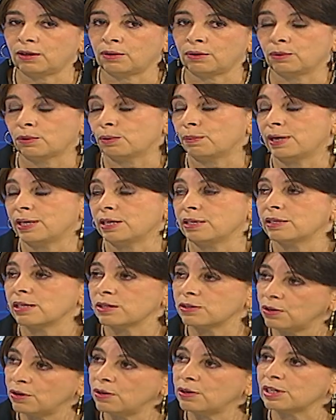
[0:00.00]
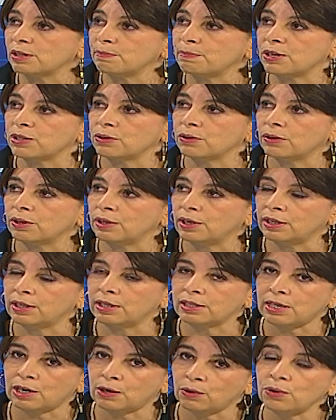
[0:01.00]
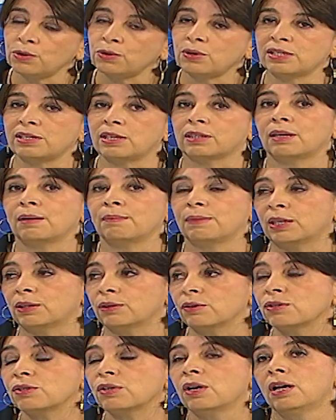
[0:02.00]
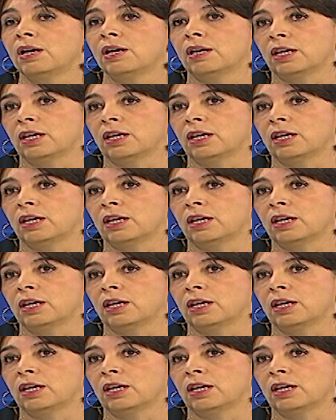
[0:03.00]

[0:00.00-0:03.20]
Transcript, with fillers: urbanización, espacio de desarrollo, asentamientos